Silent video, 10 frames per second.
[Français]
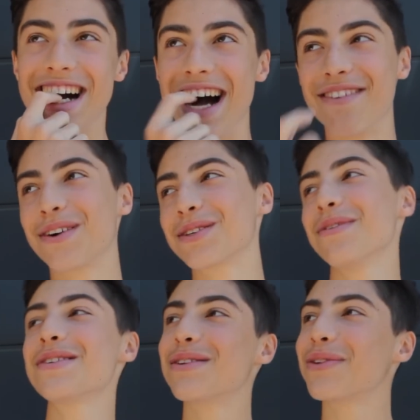Ah,
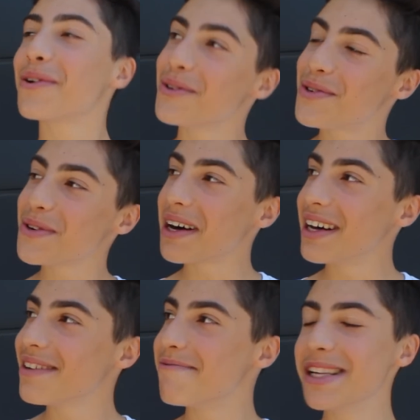franchement, c'est trop dur,
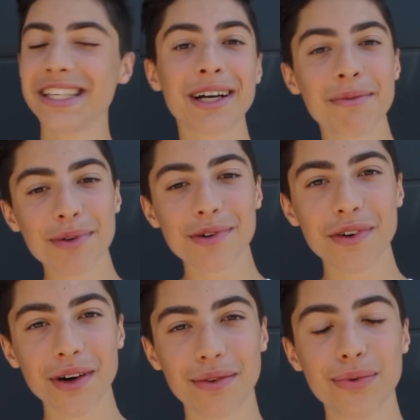hein, mannequin pour
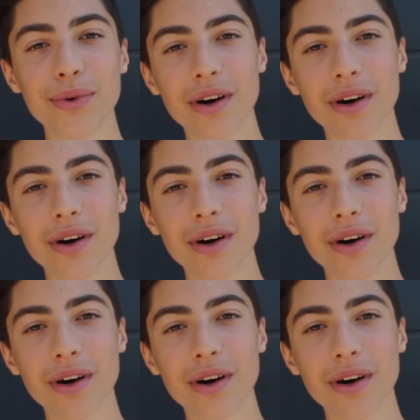Vogue ou,